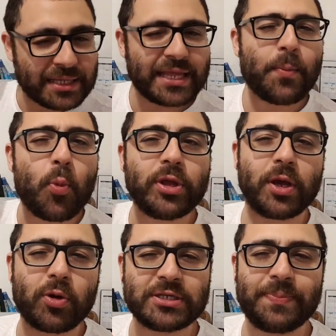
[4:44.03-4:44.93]
que tem
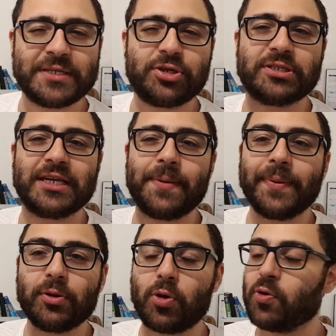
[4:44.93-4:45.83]
muita coisa preciosa aqui,
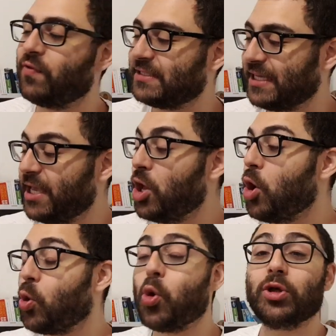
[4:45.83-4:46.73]
pelo que eu conversei
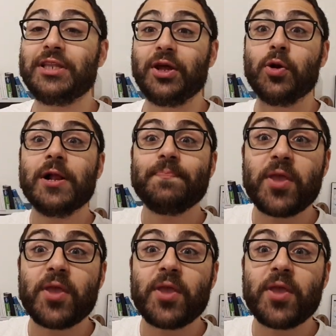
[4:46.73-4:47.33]
com o Rodrigo.